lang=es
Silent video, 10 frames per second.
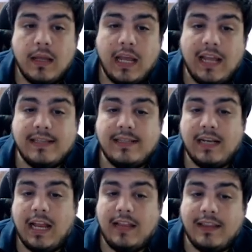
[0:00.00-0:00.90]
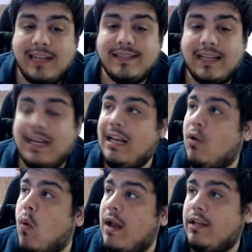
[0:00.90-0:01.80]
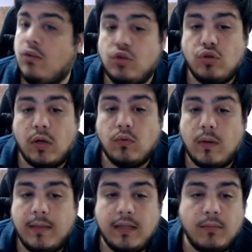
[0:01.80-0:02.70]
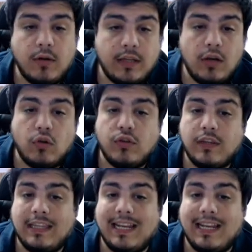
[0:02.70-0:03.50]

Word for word: Es decir, el 3 en el cual estoy yo actualmente porque tengo